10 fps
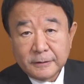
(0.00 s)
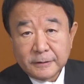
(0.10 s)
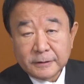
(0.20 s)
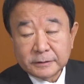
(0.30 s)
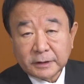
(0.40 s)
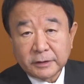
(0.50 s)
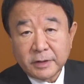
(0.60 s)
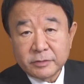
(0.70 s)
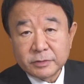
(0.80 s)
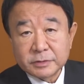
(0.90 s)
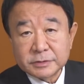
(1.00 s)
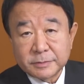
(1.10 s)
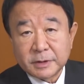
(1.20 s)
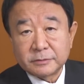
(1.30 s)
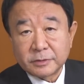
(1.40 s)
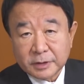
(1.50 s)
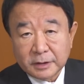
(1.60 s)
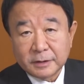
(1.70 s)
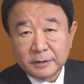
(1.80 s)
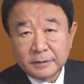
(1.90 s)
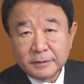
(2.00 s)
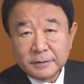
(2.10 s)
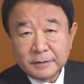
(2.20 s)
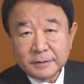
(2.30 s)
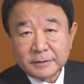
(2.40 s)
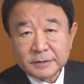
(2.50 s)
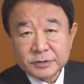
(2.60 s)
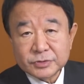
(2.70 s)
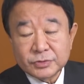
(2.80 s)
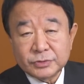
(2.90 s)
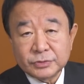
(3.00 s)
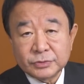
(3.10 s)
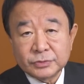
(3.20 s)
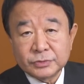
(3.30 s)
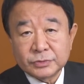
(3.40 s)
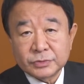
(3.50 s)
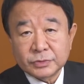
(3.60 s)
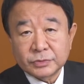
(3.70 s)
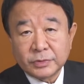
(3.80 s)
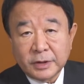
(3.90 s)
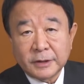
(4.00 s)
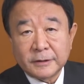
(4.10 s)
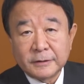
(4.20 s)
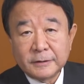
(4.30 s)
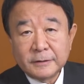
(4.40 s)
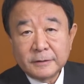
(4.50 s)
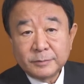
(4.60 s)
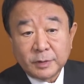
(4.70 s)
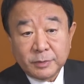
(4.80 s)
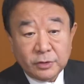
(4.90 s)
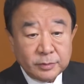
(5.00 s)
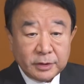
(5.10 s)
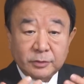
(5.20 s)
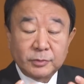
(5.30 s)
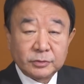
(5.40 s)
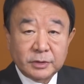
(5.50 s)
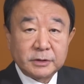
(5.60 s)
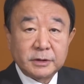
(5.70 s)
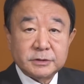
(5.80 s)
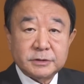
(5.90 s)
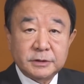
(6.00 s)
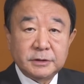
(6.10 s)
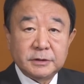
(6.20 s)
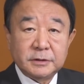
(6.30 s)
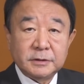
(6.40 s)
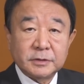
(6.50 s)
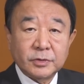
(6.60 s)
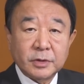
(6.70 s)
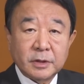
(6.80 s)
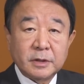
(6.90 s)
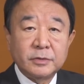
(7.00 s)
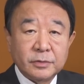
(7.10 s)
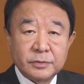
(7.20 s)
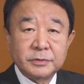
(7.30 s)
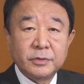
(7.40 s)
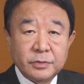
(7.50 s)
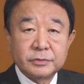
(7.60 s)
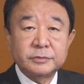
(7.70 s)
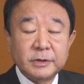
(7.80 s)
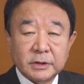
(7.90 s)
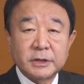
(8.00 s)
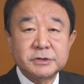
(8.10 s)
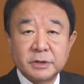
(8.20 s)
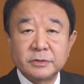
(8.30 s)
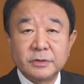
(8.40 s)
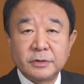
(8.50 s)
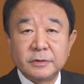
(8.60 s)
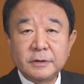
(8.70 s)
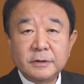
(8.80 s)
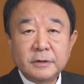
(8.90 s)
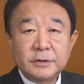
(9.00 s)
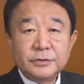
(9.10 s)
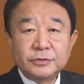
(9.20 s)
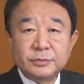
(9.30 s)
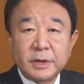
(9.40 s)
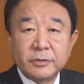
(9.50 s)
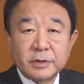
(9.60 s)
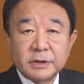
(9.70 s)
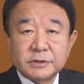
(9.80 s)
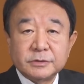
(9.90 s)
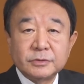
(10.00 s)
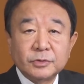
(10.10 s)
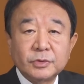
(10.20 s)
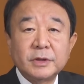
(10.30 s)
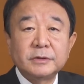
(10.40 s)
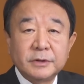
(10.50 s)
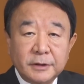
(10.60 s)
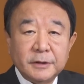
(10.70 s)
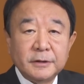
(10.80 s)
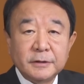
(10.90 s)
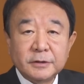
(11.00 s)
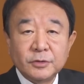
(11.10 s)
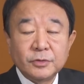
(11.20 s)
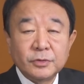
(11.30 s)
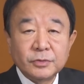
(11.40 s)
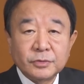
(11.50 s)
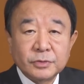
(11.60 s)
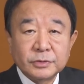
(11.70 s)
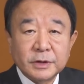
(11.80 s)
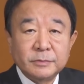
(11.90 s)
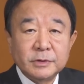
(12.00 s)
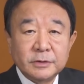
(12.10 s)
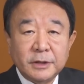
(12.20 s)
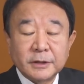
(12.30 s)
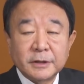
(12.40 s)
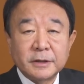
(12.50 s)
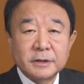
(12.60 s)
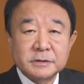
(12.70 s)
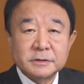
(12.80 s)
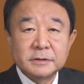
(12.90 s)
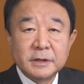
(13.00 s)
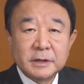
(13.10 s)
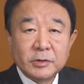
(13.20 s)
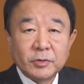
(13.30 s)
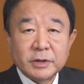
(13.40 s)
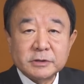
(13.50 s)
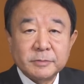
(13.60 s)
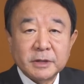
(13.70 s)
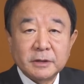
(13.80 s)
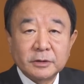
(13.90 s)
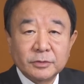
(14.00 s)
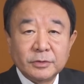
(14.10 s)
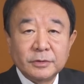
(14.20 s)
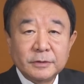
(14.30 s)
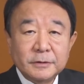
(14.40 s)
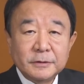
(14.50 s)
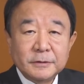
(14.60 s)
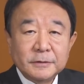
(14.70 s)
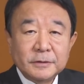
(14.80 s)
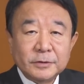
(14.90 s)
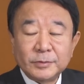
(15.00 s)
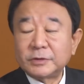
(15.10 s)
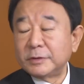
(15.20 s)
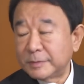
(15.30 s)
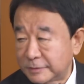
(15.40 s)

あ台湾を攻めるのかあそういうことは、まあ、目の前の問題ですしこれからの日本を含めたアジアの運命を決することなんで今日このタイミングで必ずお話すべきだと思っていま